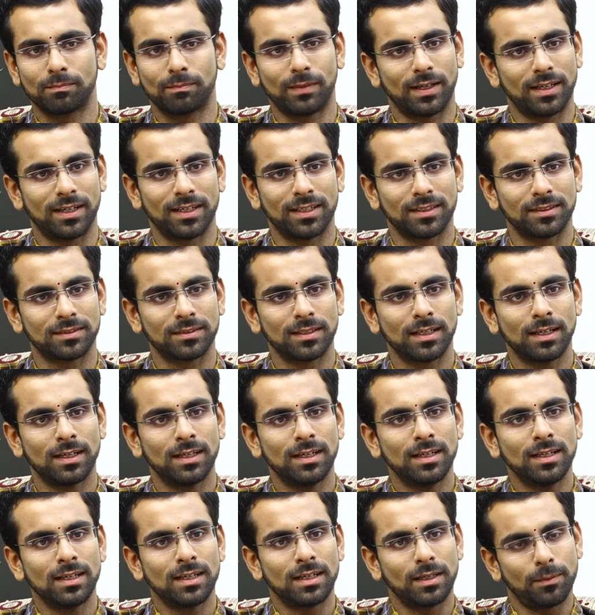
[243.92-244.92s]
పడలేదు
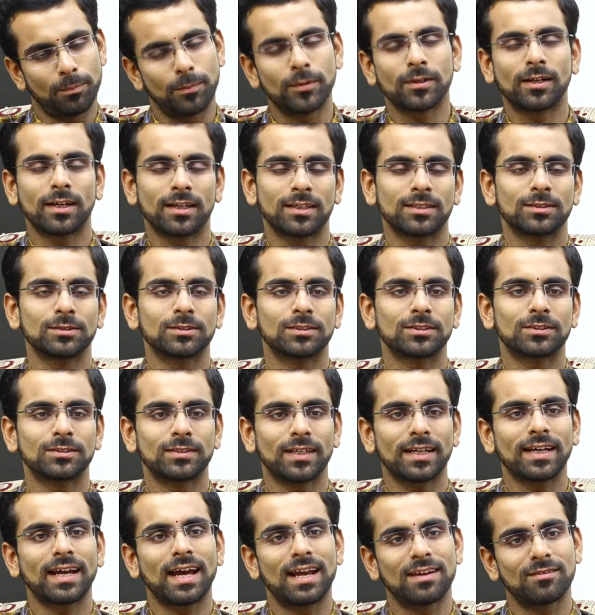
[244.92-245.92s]
ఇప్పుడు కనుక
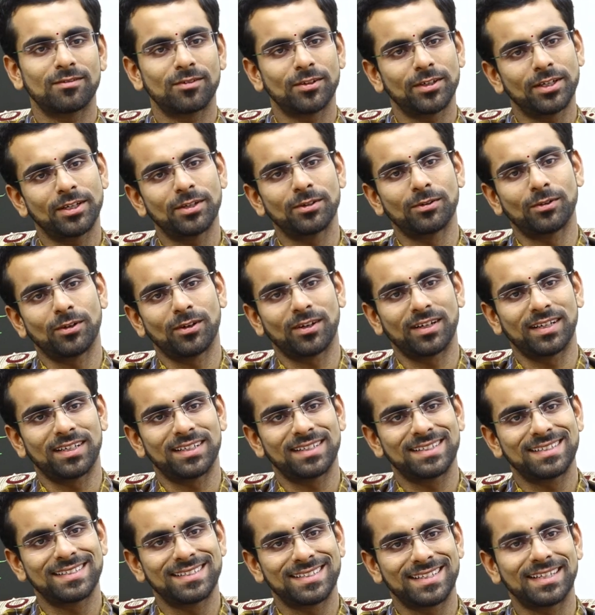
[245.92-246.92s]
చూసుకుంటే కాలిఫోర్నియా ఇంకొక
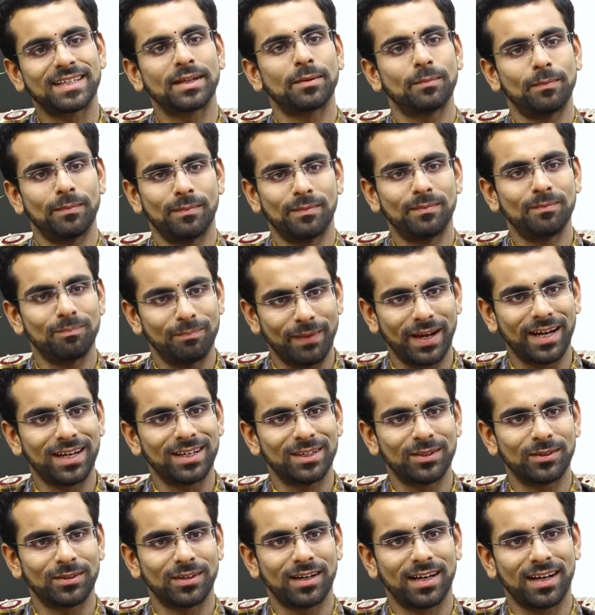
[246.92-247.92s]
చిన్న
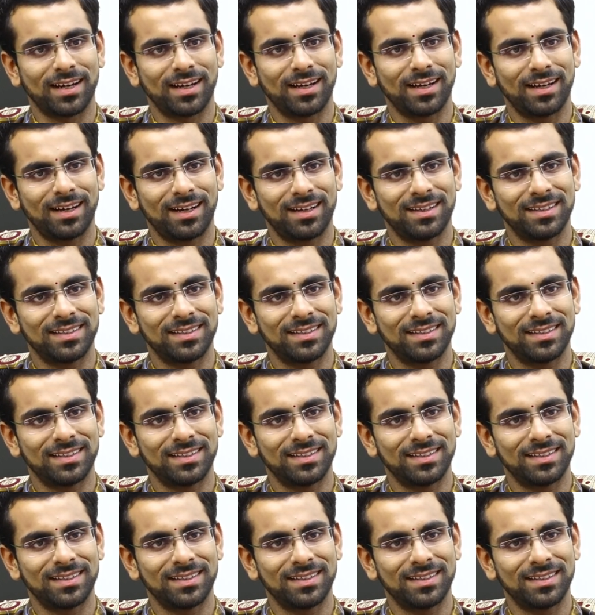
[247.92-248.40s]
బెంగళూరు లాగా